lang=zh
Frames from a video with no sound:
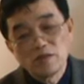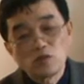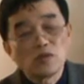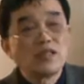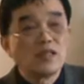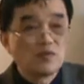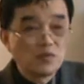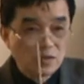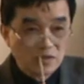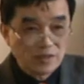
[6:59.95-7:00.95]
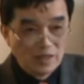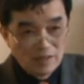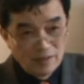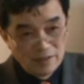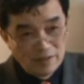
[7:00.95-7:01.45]
所以也具有神的
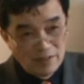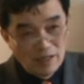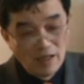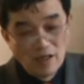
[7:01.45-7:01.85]
特征啊。